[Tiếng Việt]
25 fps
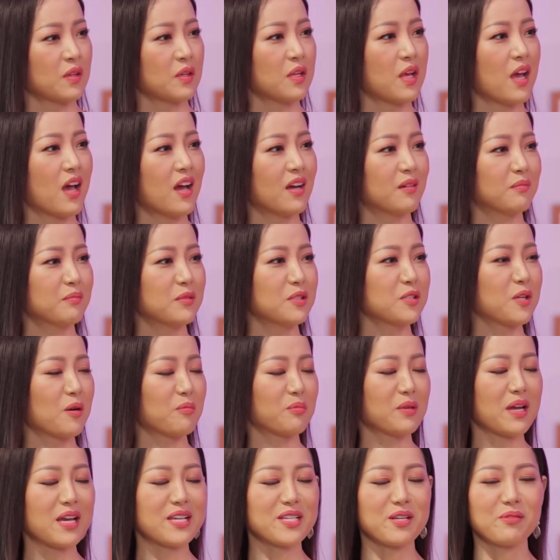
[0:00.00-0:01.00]
Dạ, Minh Ngọc
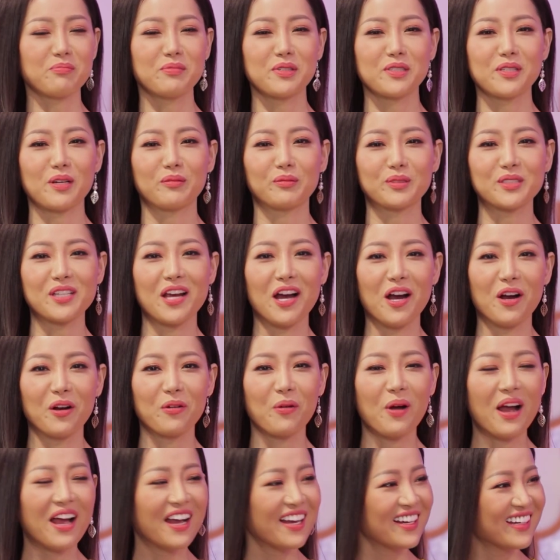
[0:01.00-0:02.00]
nghe xong Minh Ngọc sợ
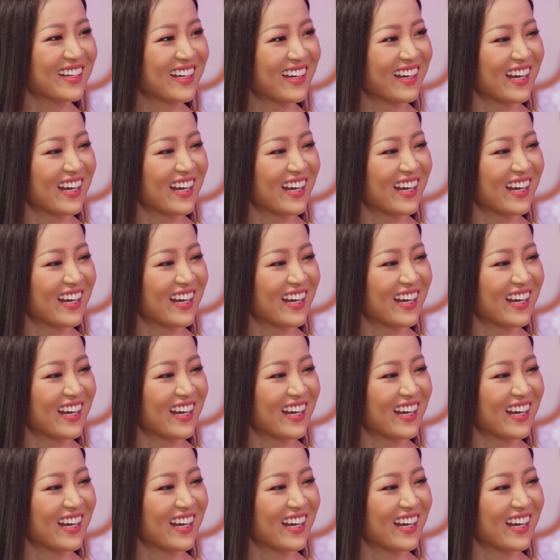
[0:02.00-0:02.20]
quá.